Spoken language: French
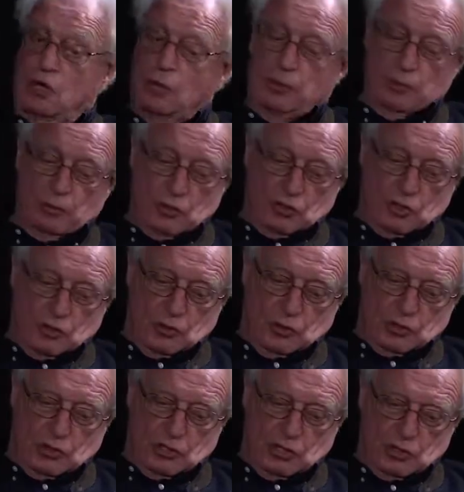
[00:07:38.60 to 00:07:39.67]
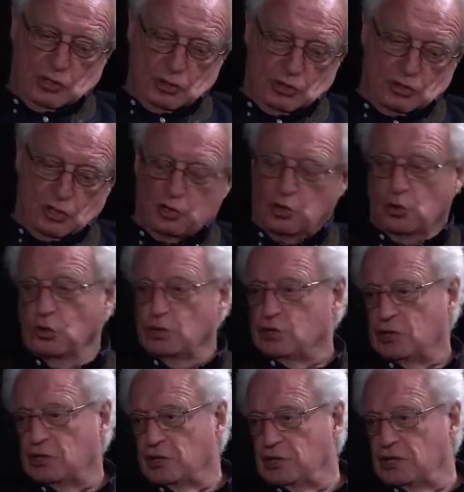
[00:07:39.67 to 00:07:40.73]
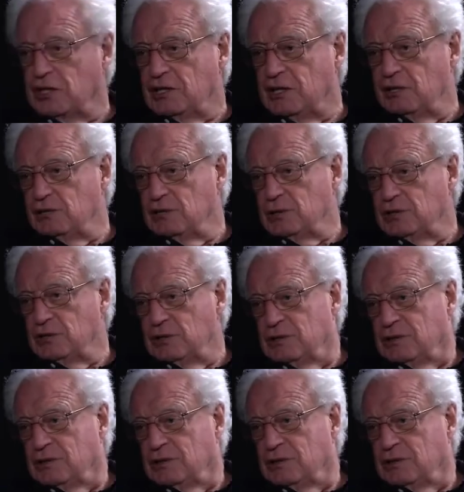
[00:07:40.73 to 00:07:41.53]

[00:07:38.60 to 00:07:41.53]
complètement, c'est le, candidat de Davos.